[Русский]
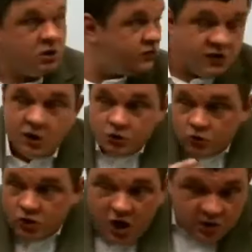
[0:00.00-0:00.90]
Ну, то есть, ну
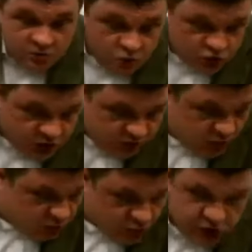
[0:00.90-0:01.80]
как можно
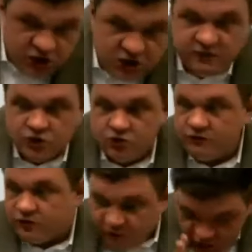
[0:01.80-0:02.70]
было учитывать, что
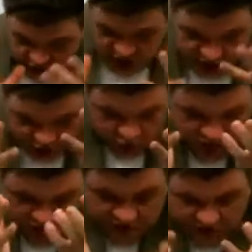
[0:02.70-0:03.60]
вот, вот я делаю
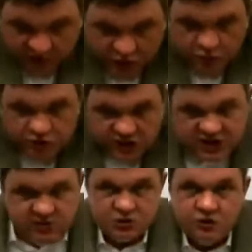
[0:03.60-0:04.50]
бизнес, а потом у тебя
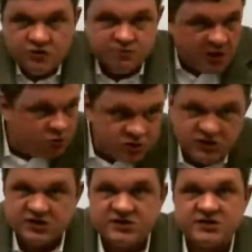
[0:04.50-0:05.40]
себестоимость
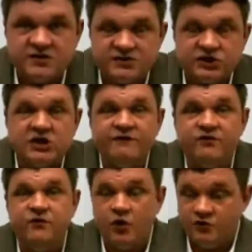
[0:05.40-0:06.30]
продукции растет
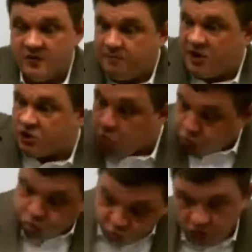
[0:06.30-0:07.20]
вдвое, у тебя продажи.
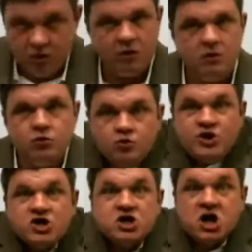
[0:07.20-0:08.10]
Пфф,
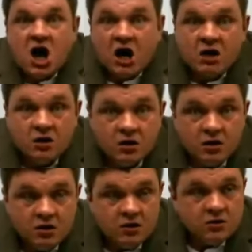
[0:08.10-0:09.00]
никак.
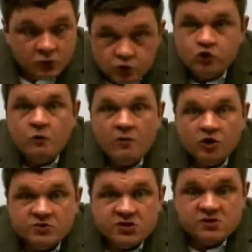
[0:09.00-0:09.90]
Ну что мы
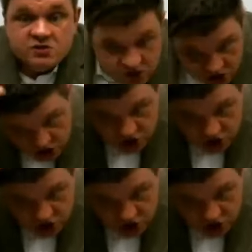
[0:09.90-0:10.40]
можем с ним? Сидишь,